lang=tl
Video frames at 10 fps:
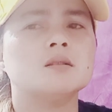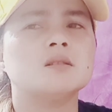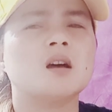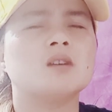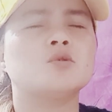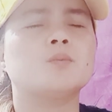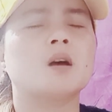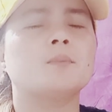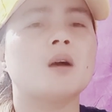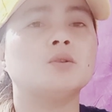sa
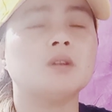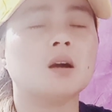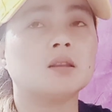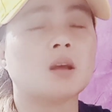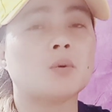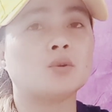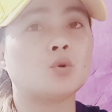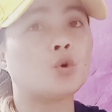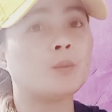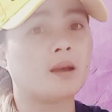sobrang pagod ng katawan ko,
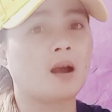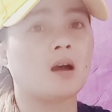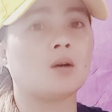humiga